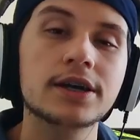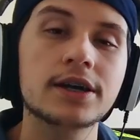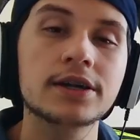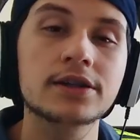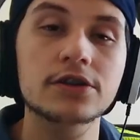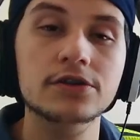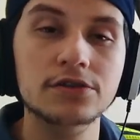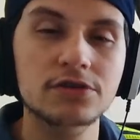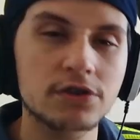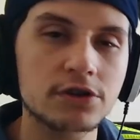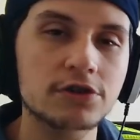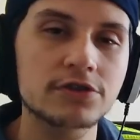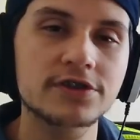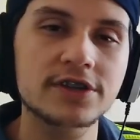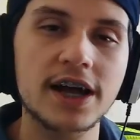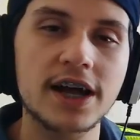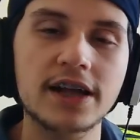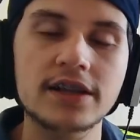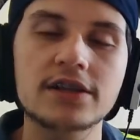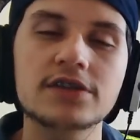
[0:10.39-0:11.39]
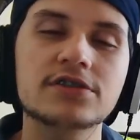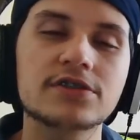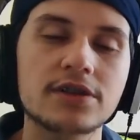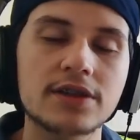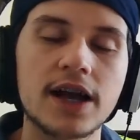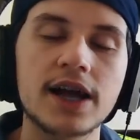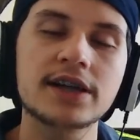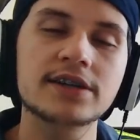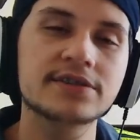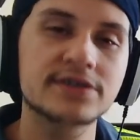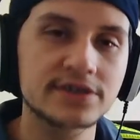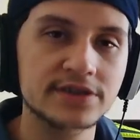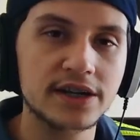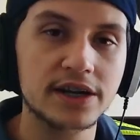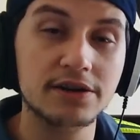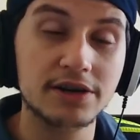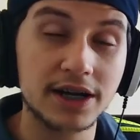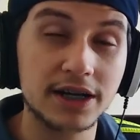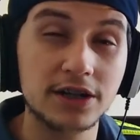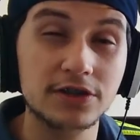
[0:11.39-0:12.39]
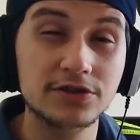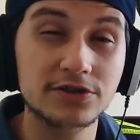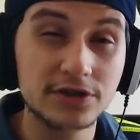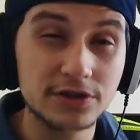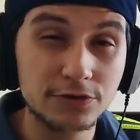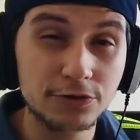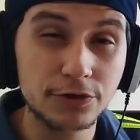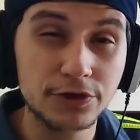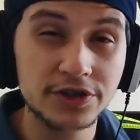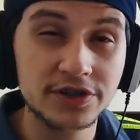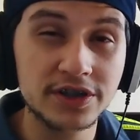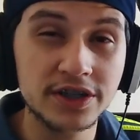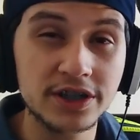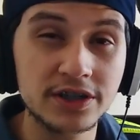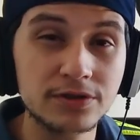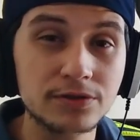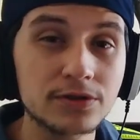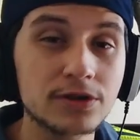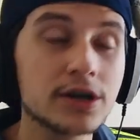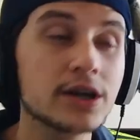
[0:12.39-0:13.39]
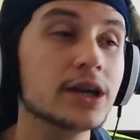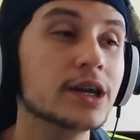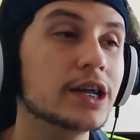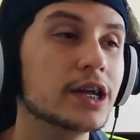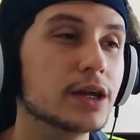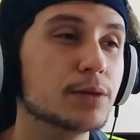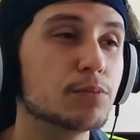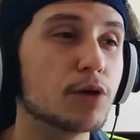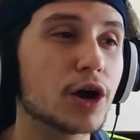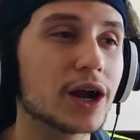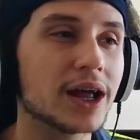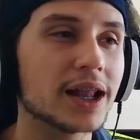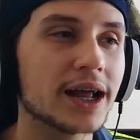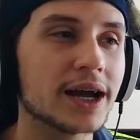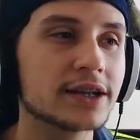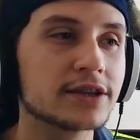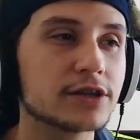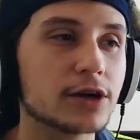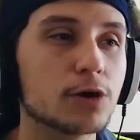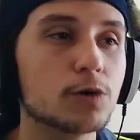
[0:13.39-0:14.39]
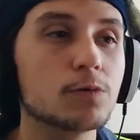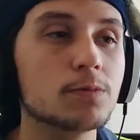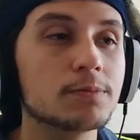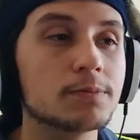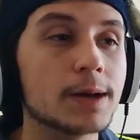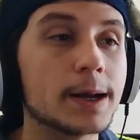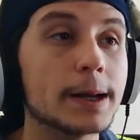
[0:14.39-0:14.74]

Então se você gostar, deixa o like, se inscreve no canal se não for inscrito E bora lá então